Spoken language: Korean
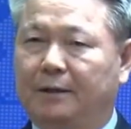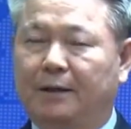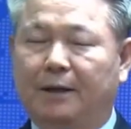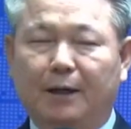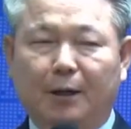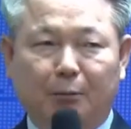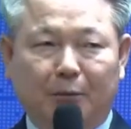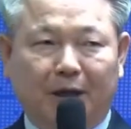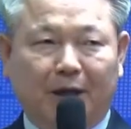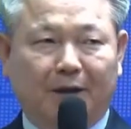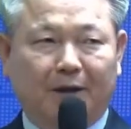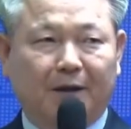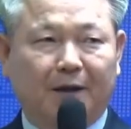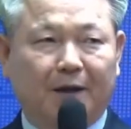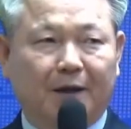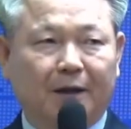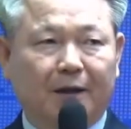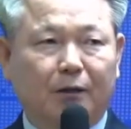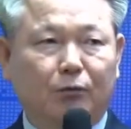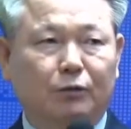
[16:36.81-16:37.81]
아멘.
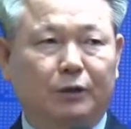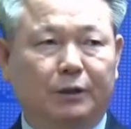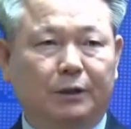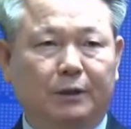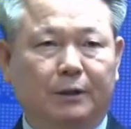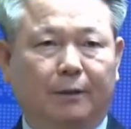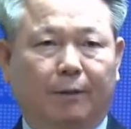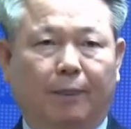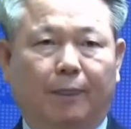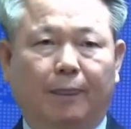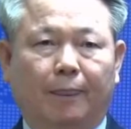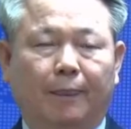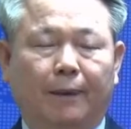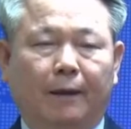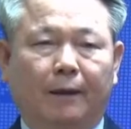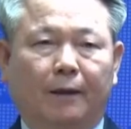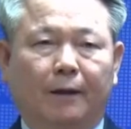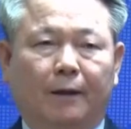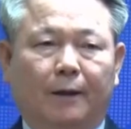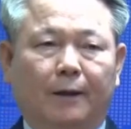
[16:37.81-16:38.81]
그러니까 우리는
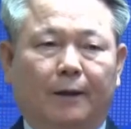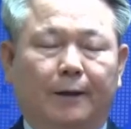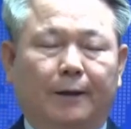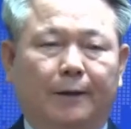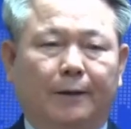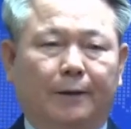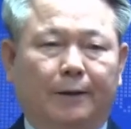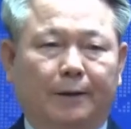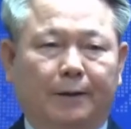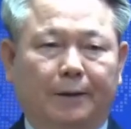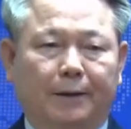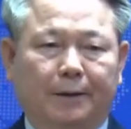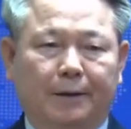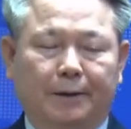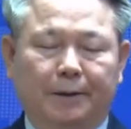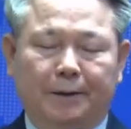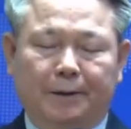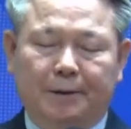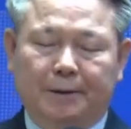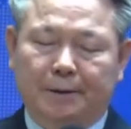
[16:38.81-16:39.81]

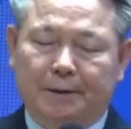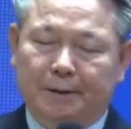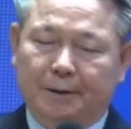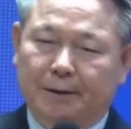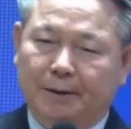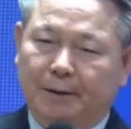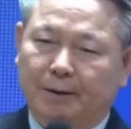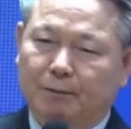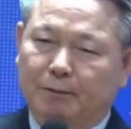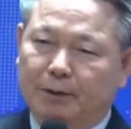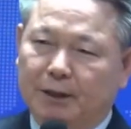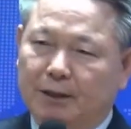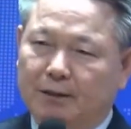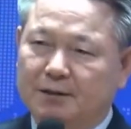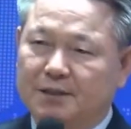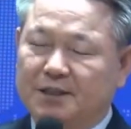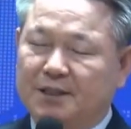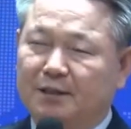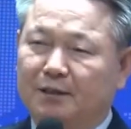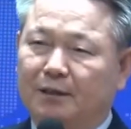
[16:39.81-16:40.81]
이 우리가
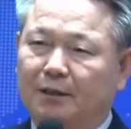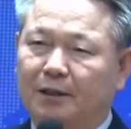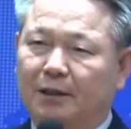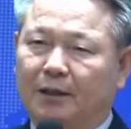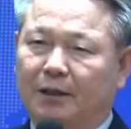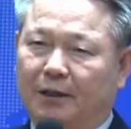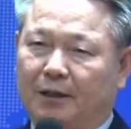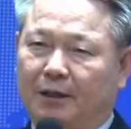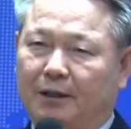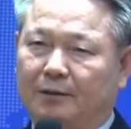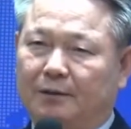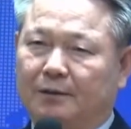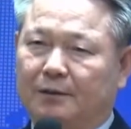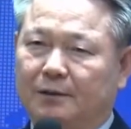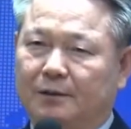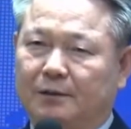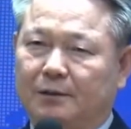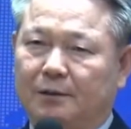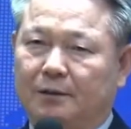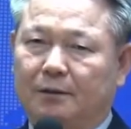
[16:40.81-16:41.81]

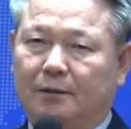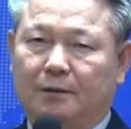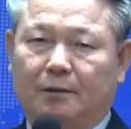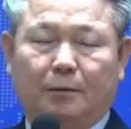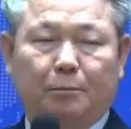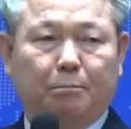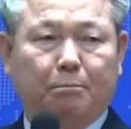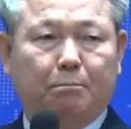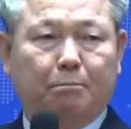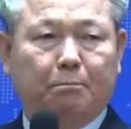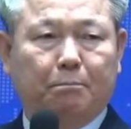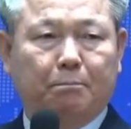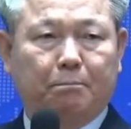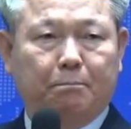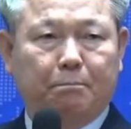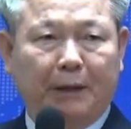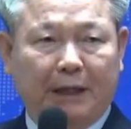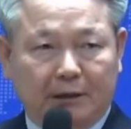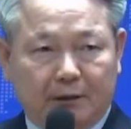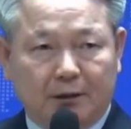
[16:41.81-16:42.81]
징계를 어,
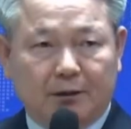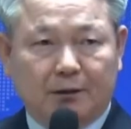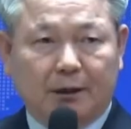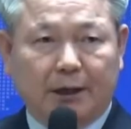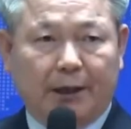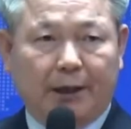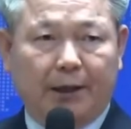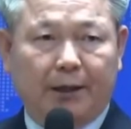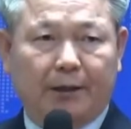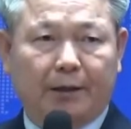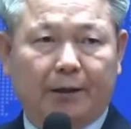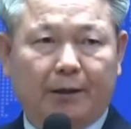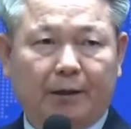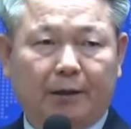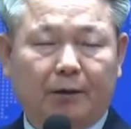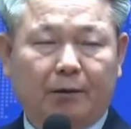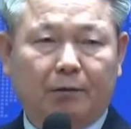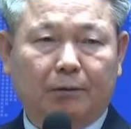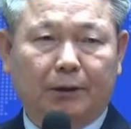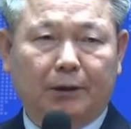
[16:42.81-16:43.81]
받을 때
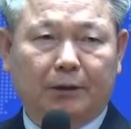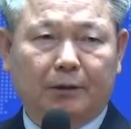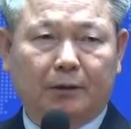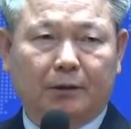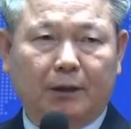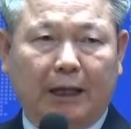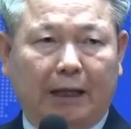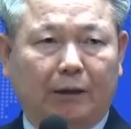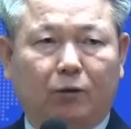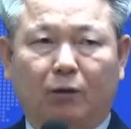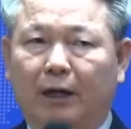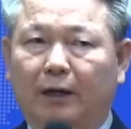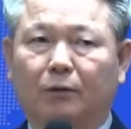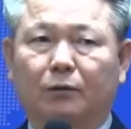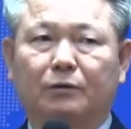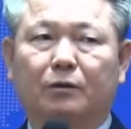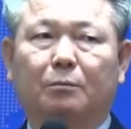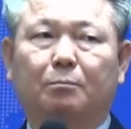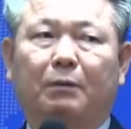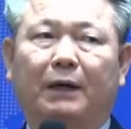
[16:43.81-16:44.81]
우리는 당연한
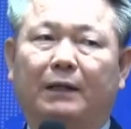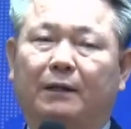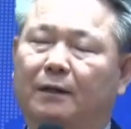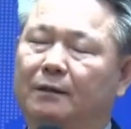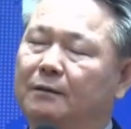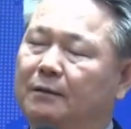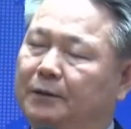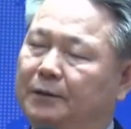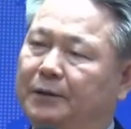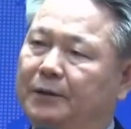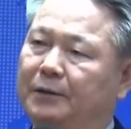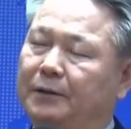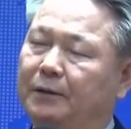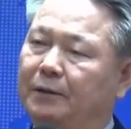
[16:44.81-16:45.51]
것을 받아들여야 돼.